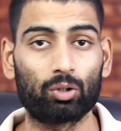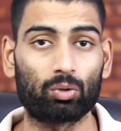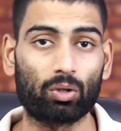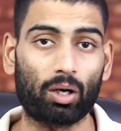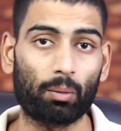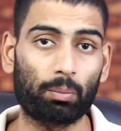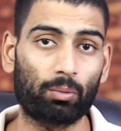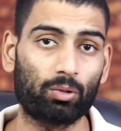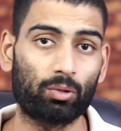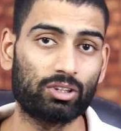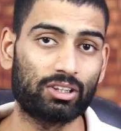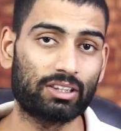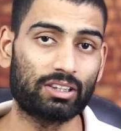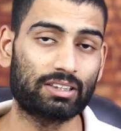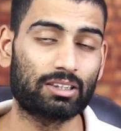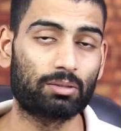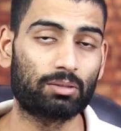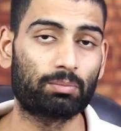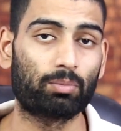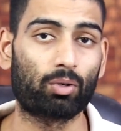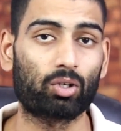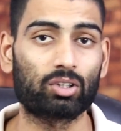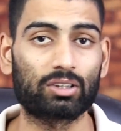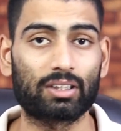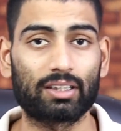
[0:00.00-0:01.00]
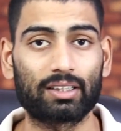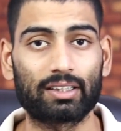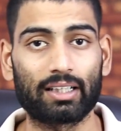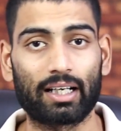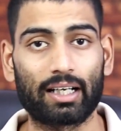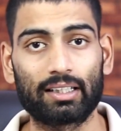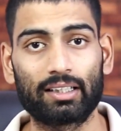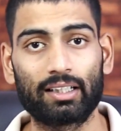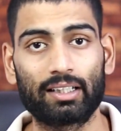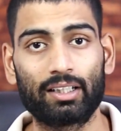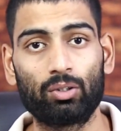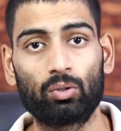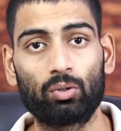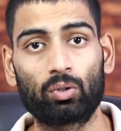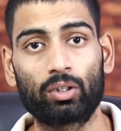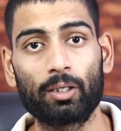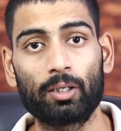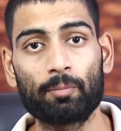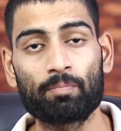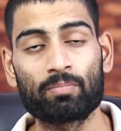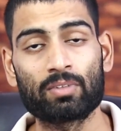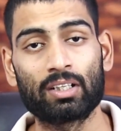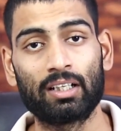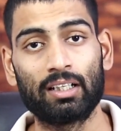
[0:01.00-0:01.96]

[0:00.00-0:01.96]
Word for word: तो आपको ये चीज़ बहुत ज़्यादा ध्यान देनी होगी